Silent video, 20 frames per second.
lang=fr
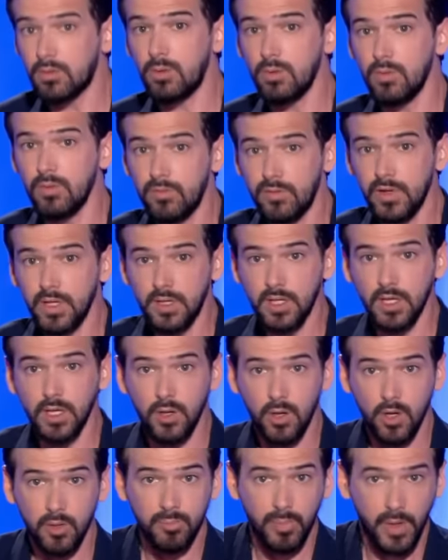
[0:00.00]
qu'une
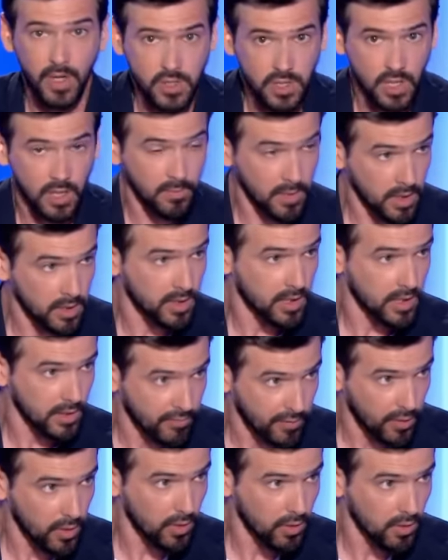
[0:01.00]
vidéo de Benjamin
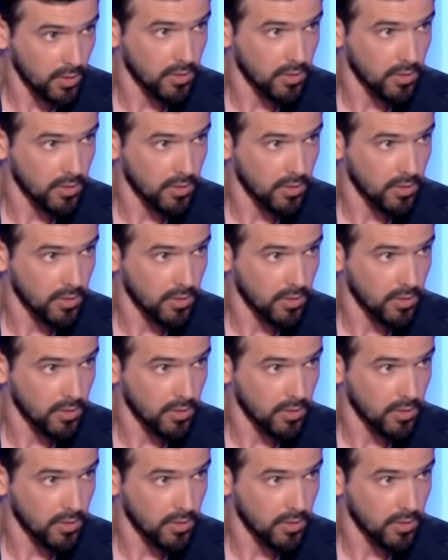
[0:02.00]
Griveaux